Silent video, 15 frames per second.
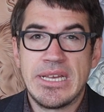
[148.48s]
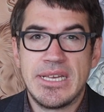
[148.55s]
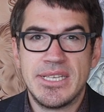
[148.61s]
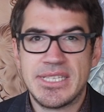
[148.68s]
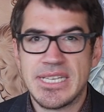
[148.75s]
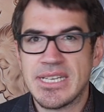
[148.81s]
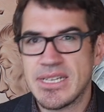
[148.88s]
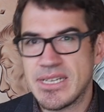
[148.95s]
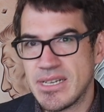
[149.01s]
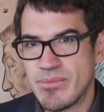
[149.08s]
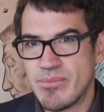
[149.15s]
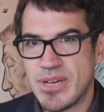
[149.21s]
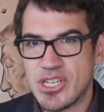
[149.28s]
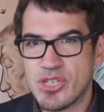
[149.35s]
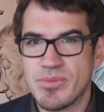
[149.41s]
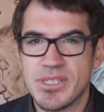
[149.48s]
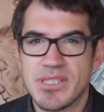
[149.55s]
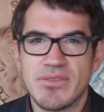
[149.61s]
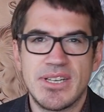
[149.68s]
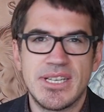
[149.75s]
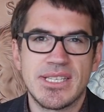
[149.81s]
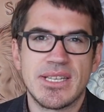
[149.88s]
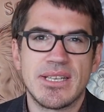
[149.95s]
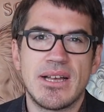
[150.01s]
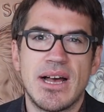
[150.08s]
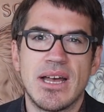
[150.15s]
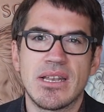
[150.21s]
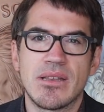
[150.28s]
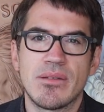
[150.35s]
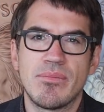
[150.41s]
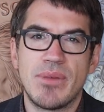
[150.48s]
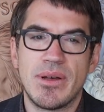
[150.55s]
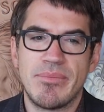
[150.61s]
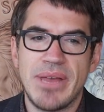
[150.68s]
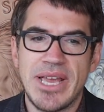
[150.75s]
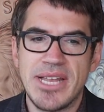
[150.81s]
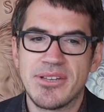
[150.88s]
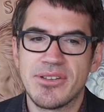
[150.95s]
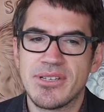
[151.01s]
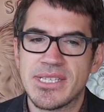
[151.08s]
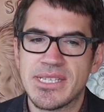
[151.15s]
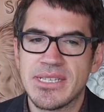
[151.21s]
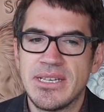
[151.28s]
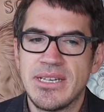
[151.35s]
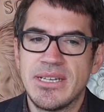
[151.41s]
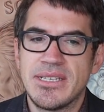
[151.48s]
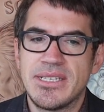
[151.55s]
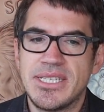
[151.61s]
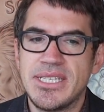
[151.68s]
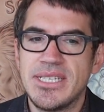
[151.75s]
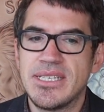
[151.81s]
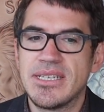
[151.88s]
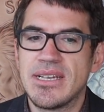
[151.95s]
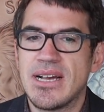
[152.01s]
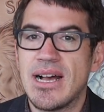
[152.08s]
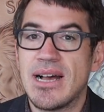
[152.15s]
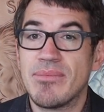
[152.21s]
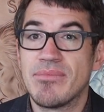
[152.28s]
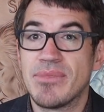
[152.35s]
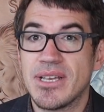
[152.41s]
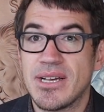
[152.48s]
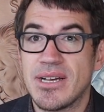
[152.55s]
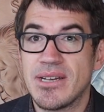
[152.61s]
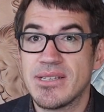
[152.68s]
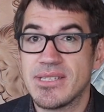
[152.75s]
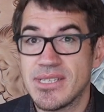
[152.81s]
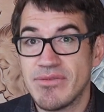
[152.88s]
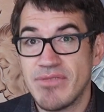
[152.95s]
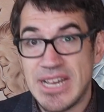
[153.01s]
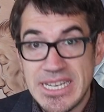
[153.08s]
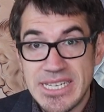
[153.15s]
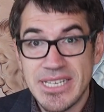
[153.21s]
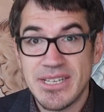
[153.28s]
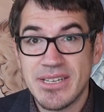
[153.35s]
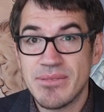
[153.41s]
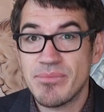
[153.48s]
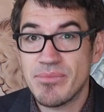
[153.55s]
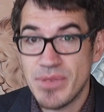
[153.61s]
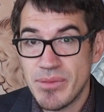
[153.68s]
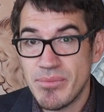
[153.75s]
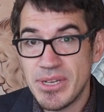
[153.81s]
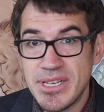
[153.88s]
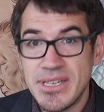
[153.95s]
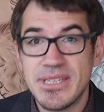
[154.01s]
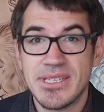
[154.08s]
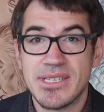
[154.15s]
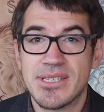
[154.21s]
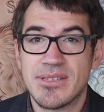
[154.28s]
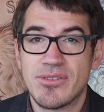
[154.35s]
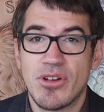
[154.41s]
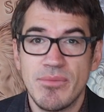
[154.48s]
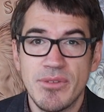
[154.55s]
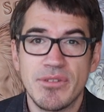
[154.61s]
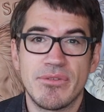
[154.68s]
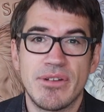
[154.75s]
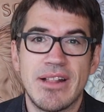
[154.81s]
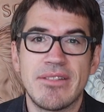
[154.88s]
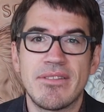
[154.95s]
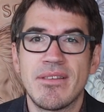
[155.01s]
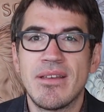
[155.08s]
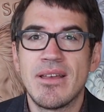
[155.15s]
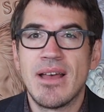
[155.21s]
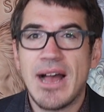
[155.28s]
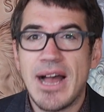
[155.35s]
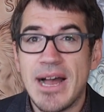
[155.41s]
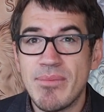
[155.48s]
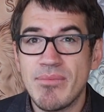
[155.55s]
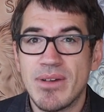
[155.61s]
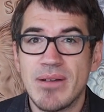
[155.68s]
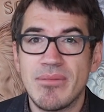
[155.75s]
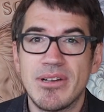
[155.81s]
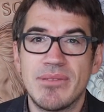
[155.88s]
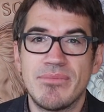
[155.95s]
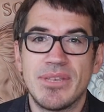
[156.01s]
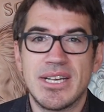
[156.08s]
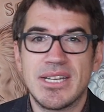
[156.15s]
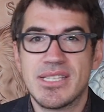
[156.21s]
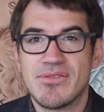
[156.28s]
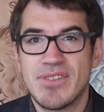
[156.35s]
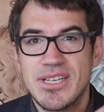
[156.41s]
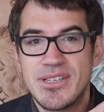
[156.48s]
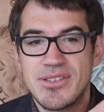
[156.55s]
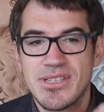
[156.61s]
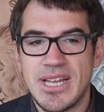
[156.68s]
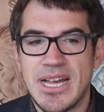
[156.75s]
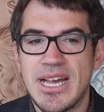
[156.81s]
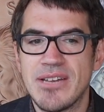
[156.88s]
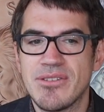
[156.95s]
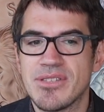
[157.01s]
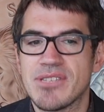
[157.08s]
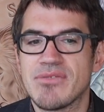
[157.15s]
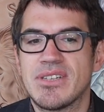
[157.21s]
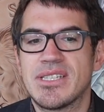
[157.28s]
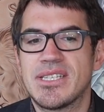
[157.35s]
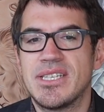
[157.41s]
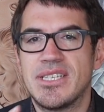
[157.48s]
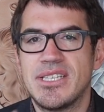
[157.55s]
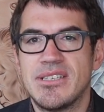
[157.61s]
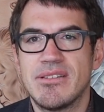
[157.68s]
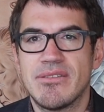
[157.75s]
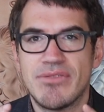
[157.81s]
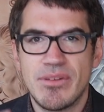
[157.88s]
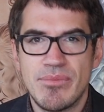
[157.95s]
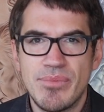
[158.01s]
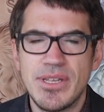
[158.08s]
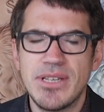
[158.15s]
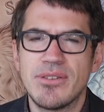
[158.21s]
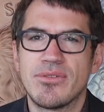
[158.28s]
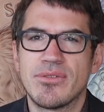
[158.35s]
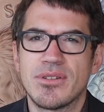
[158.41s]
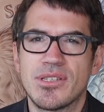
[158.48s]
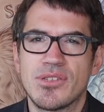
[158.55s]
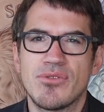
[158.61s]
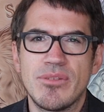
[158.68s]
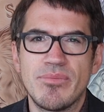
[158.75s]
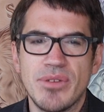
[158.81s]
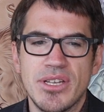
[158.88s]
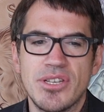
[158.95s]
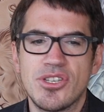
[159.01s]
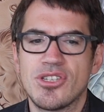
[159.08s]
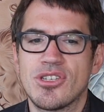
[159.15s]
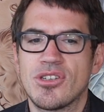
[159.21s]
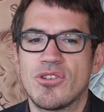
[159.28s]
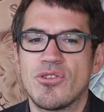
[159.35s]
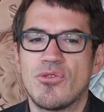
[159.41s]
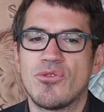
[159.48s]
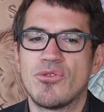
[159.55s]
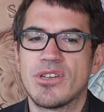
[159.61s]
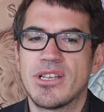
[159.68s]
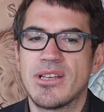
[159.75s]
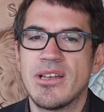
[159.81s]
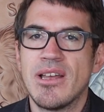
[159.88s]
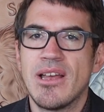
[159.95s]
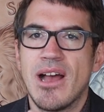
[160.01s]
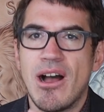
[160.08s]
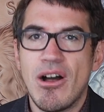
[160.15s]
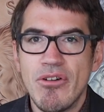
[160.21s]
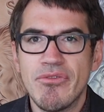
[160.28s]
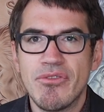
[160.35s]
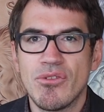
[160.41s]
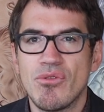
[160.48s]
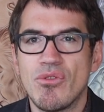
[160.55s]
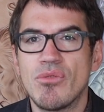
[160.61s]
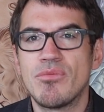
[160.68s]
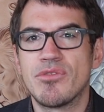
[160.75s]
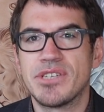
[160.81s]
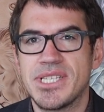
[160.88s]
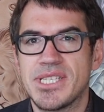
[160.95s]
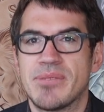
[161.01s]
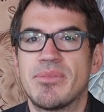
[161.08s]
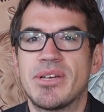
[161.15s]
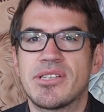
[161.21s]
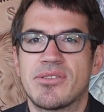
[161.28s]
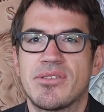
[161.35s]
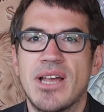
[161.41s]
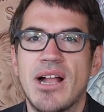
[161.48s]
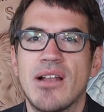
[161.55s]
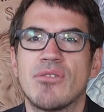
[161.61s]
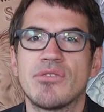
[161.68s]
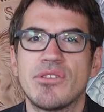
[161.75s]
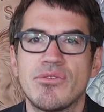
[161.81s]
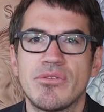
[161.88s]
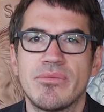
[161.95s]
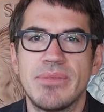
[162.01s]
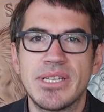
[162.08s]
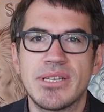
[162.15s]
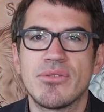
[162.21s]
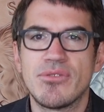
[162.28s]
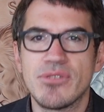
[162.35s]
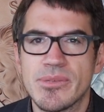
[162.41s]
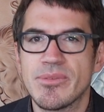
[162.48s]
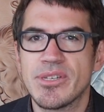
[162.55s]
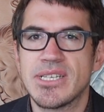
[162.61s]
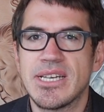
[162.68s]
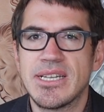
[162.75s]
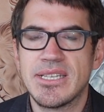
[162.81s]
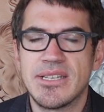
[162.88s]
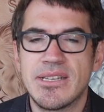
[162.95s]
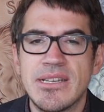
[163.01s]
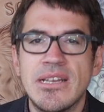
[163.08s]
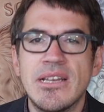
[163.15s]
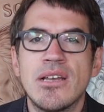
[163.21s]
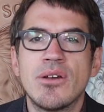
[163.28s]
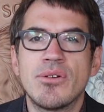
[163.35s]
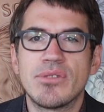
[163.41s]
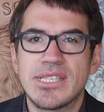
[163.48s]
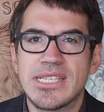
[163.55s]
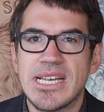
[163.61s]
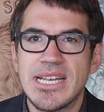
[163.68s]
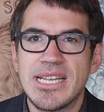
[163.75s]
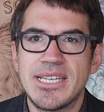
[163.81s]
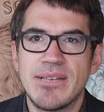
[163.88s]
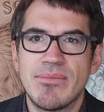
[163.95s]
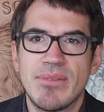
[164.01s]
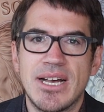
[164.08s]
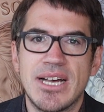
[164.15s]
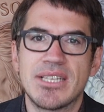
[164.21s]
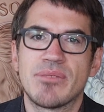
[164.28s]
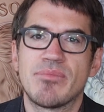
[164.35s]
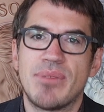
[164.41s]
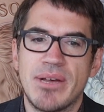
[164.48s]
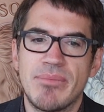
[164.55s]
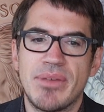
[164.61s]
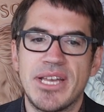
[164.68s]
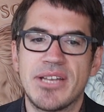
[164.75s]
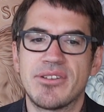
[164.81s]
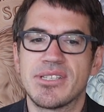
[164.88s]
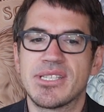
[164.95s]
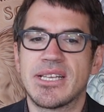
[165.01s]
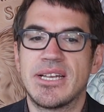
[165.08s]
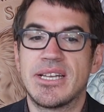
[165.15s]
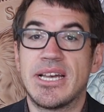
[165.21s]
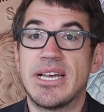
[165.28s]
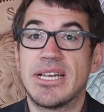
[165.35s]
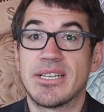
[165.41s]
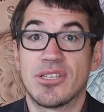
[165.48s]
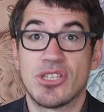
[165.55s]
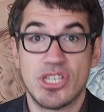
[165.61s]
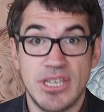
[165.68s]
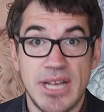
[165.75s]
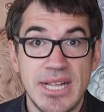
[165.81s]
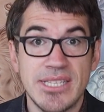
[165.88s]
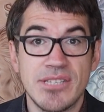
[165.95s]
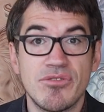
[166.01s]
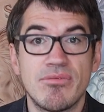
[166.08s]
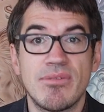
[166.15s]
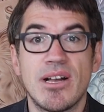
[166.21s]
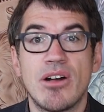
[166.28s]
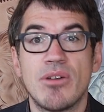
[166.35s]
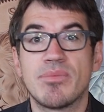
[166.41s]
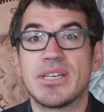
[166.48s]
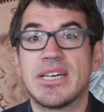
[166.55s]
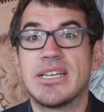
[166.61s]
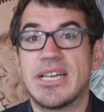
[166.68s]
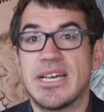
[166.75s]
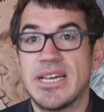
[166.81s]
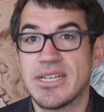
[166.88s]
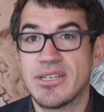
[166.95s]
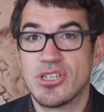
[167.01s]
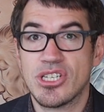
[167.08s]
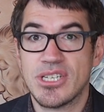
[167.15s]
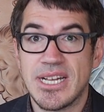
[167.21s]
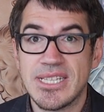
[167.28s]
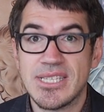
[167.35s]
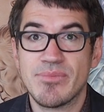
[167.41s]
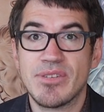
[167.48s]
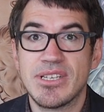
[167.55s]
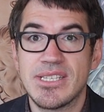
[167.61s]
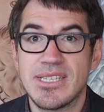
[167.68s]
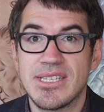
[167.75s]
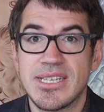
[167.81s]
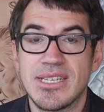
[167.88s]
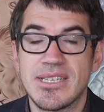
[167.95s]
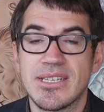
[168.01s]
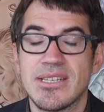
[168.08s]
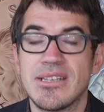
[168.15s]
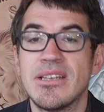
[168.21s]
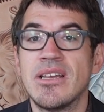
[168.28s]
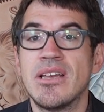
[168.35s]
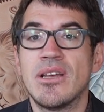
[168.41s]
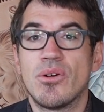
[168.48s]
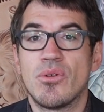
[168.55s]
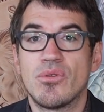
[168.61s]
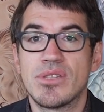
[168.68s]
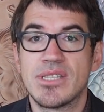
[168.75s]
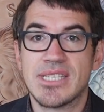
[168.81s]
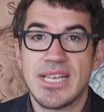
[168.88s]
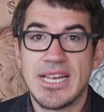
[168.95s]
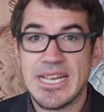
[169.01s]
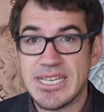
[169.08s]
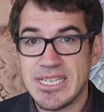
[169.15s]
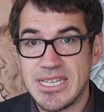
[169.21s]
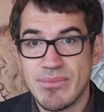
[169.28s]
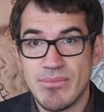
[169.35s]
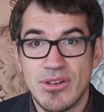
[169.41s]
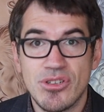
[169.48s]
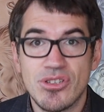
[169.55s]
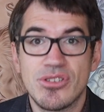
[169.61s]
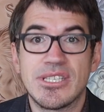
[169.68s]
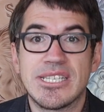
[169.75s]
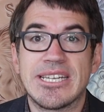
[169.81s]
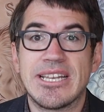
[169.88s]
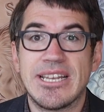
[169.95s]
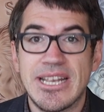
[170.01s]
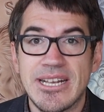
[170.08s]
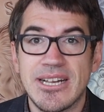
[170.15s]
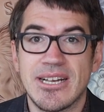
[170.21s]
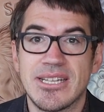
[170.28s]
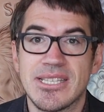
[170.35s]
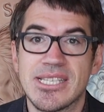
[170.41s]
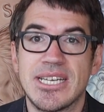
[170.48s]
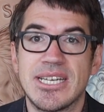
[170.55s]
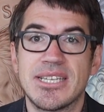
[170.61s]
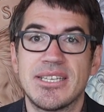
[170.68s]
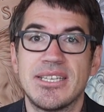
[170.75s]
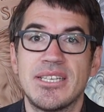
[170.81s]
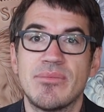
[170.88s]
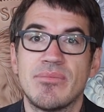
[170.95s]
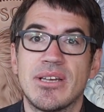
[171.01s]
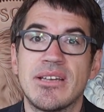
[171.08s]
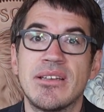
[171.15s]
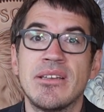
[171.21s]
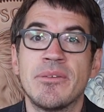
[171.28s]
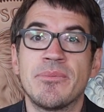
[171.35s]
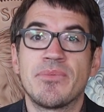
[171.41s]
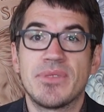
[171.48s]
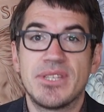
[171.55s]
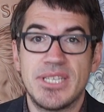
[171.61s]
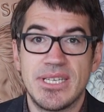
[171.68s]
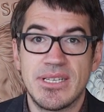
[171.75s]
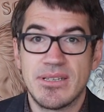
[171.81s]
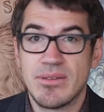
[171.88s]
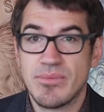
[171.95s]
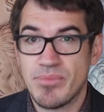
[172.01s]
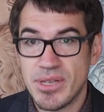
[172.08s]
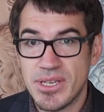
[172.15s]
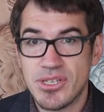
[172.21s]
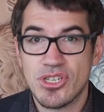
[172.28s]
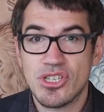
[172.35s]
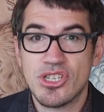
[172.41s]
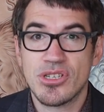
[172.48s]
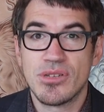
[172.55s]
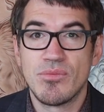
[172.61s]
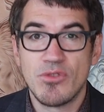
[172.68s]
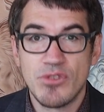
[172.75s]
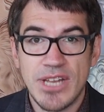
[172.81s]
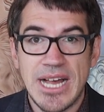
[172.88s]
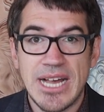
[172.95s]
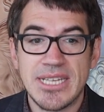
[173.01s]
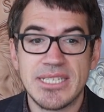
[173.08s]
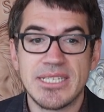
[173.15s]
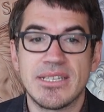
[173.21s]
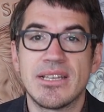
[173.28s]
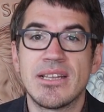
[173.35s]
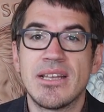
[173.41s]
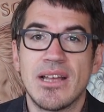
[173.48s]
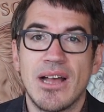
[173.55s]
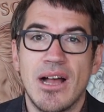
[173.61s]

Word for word: Ich denke da beispielsweise an Barbados, die haben ja, sind weiterhin Mitglied des Commonwealth haben aber im Jahr 2021 die Verbindung zur britischen Krone aufgehoben und diese Personalunion mit Großbritannien. Und seitdem hat Barbados ein eigenes Staatsoberhaupt, eine eigene Staatspräsidentin und zeigt eben auch schon seit längerer Zeit nicht mehr den britischen Monarchen